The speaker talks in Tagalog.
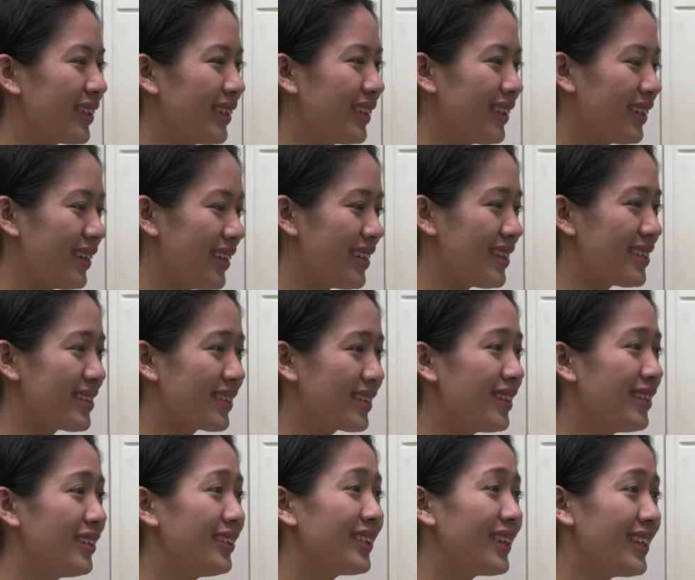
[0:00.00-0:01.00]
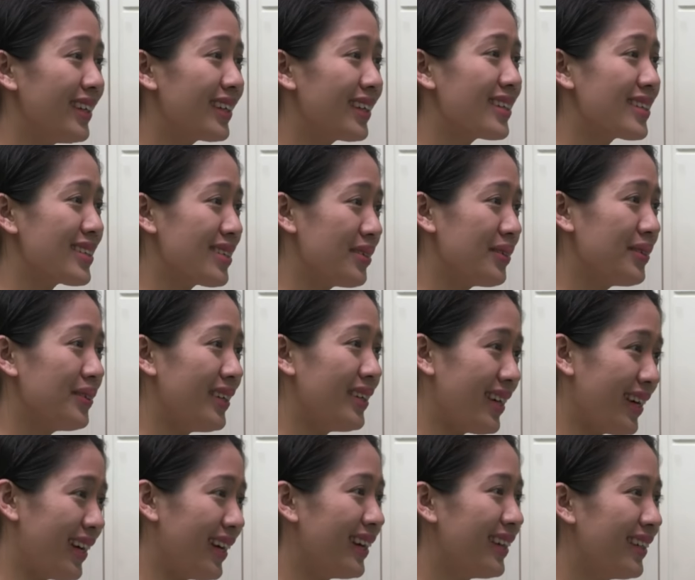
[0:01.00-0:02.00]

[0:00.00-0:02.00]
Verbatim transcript: Yes, ganun talaga sa una.